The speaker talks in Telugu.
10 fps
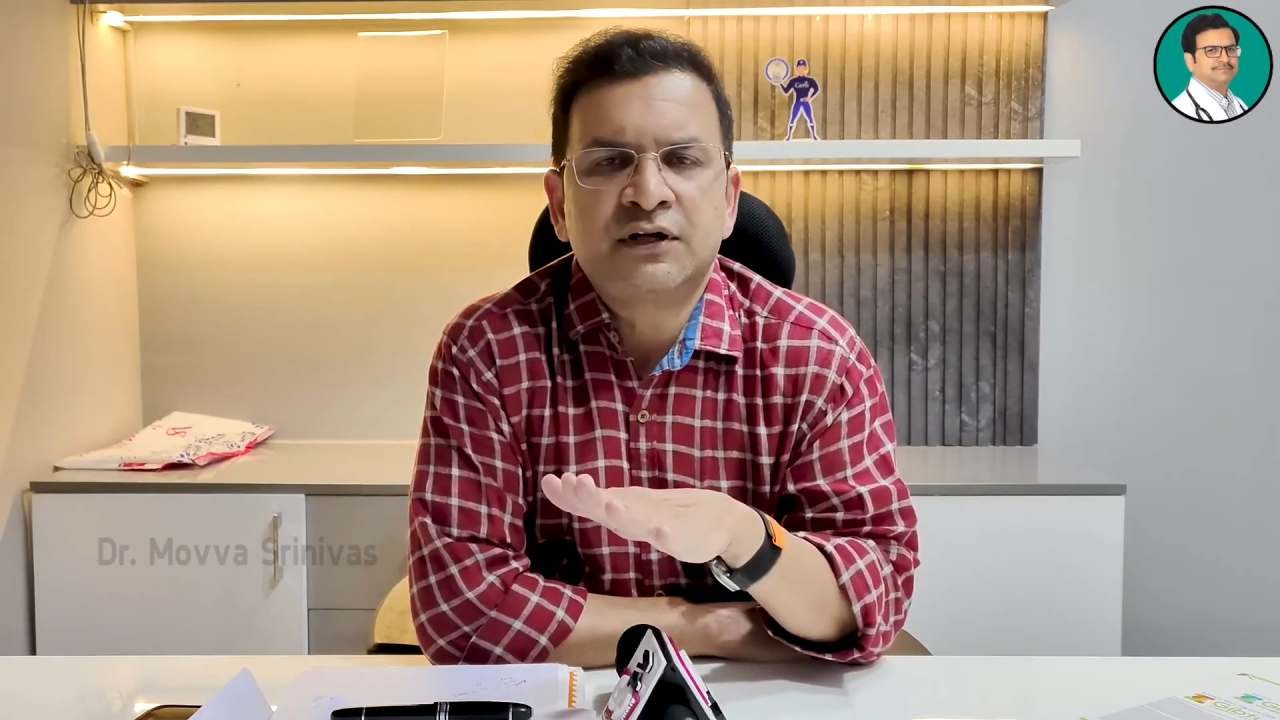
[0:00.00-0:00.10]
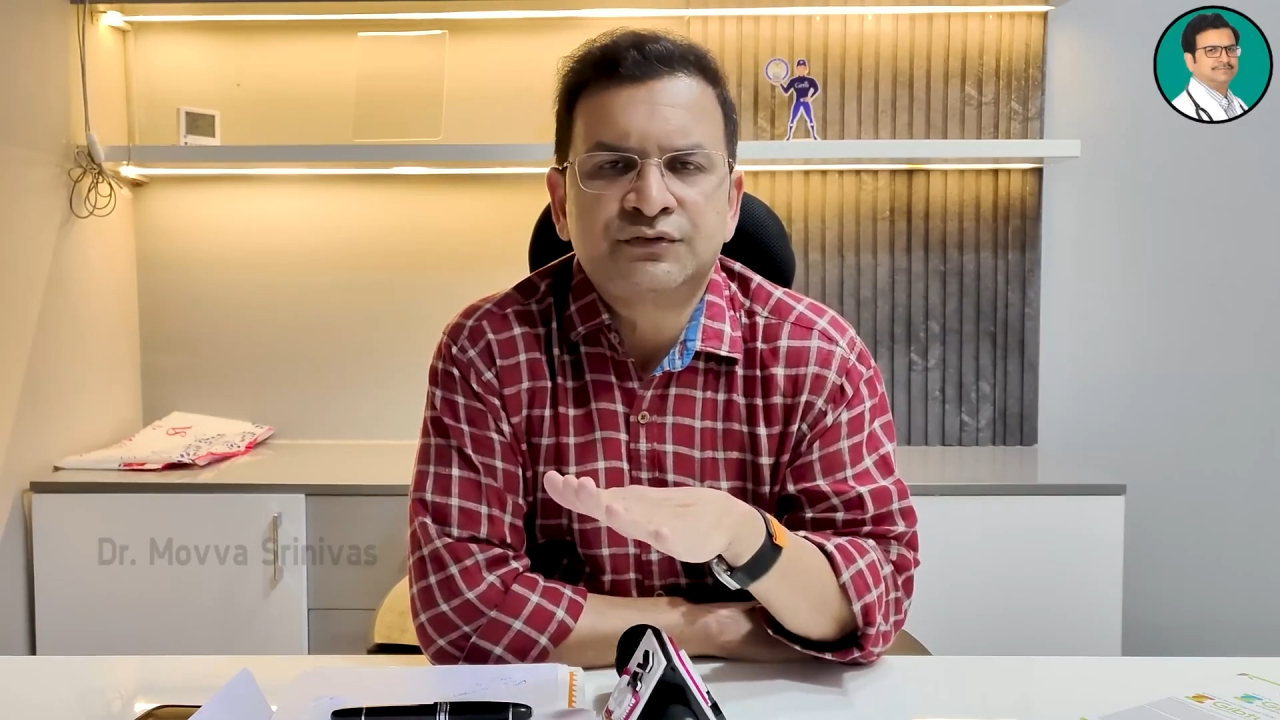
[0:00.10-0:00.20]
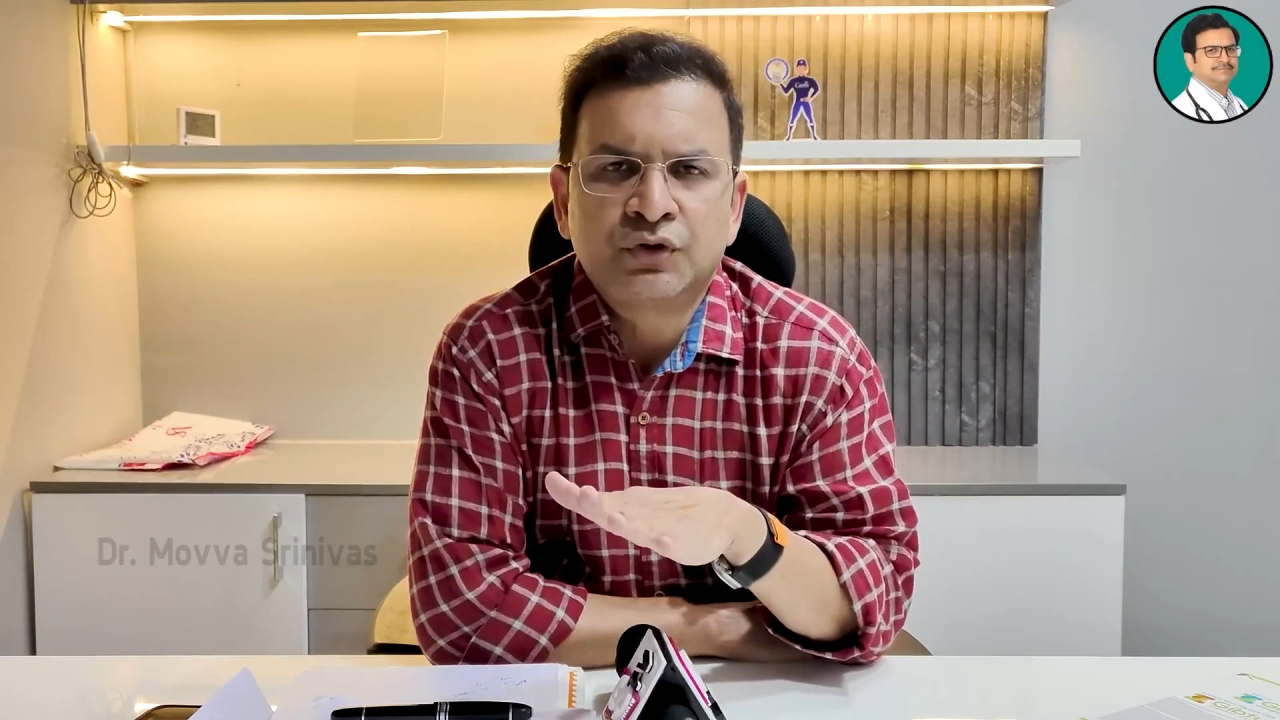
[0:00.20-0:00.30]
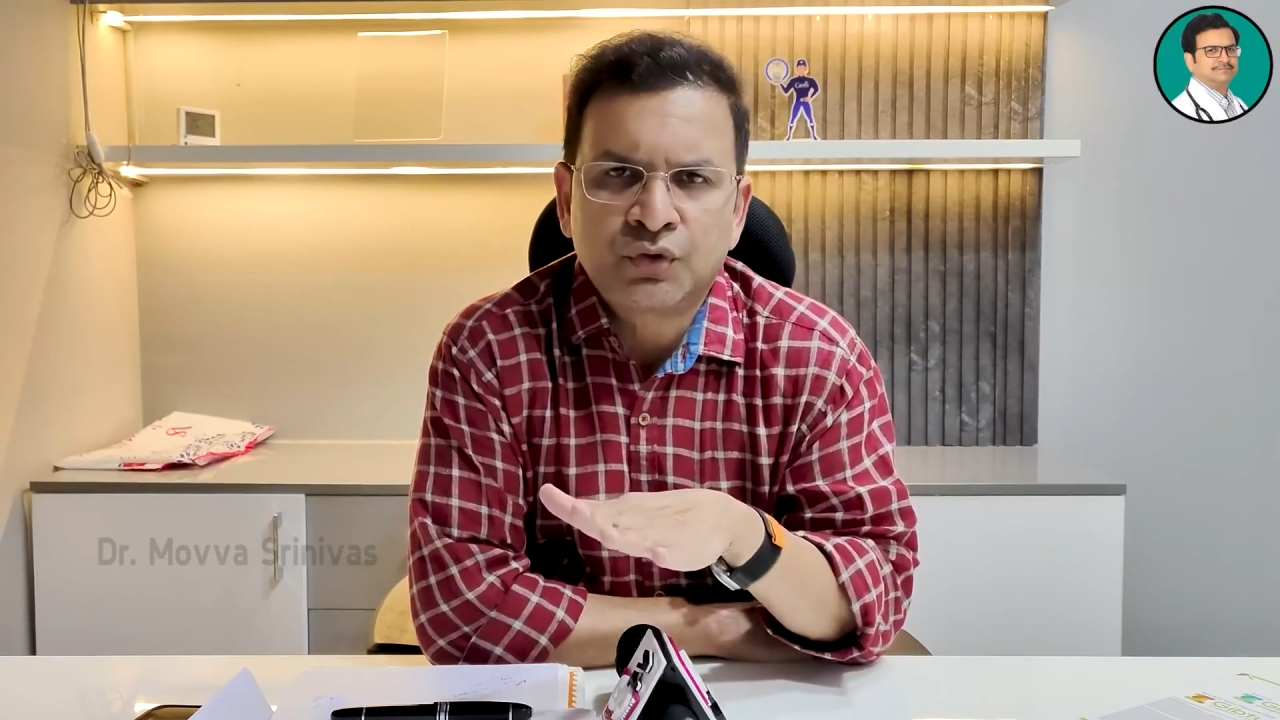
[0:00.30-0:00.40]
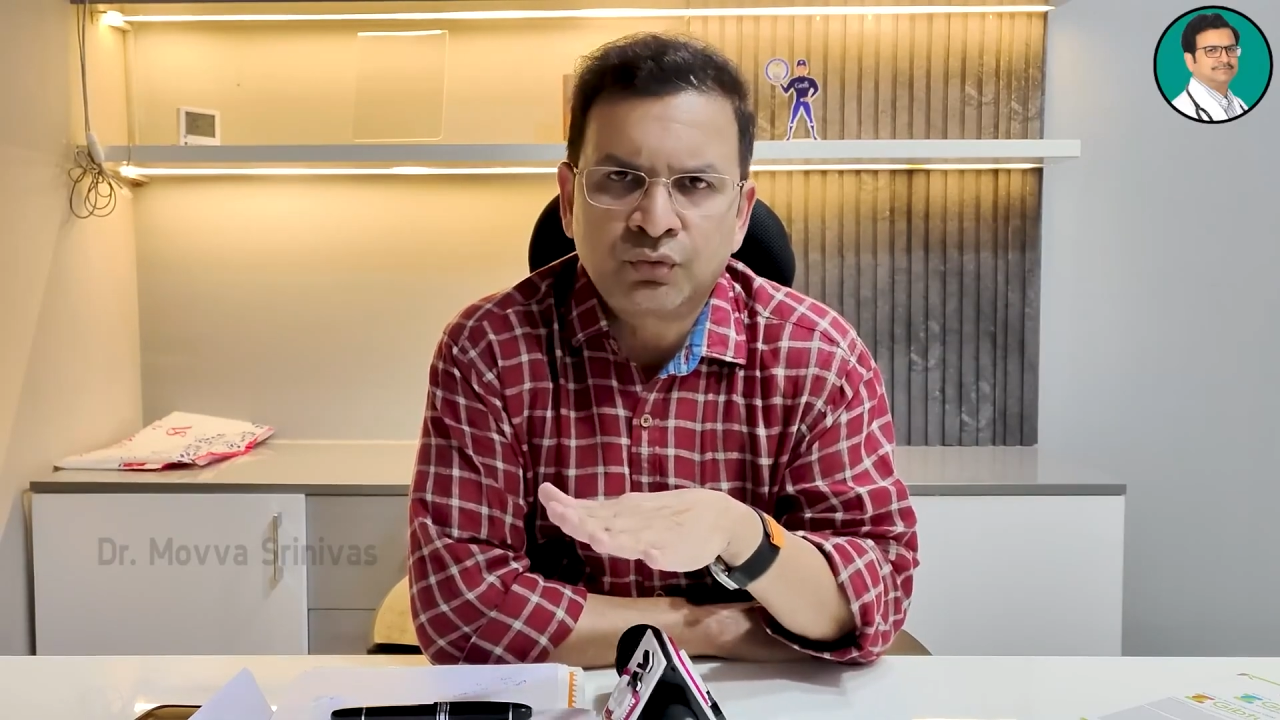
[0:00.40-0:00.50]

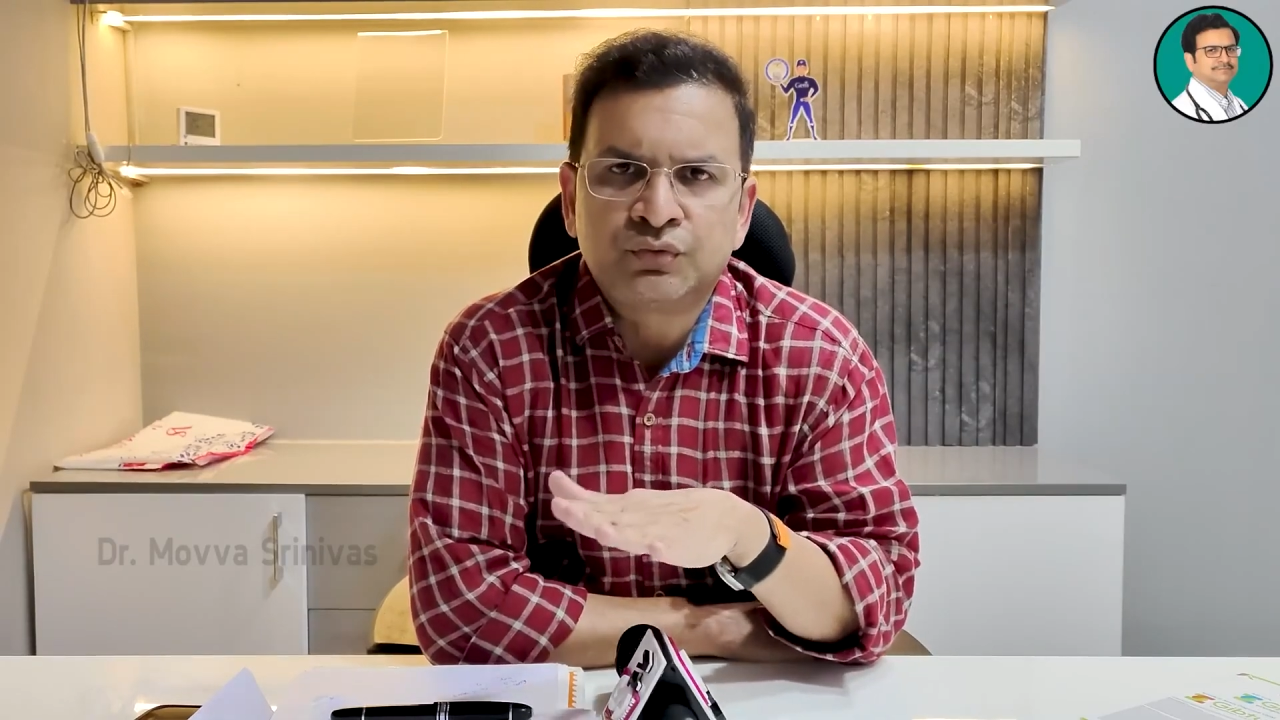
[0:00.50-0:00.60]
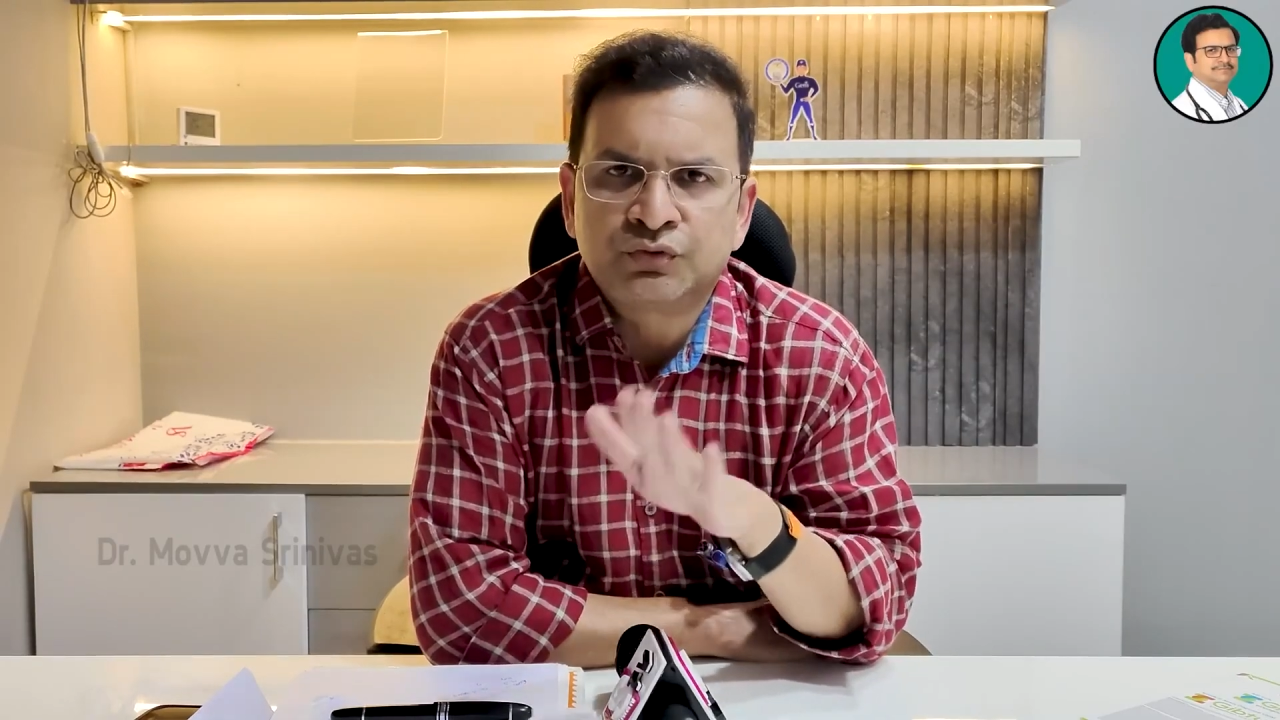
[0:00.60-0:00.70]
ఆల్సో ట్రూ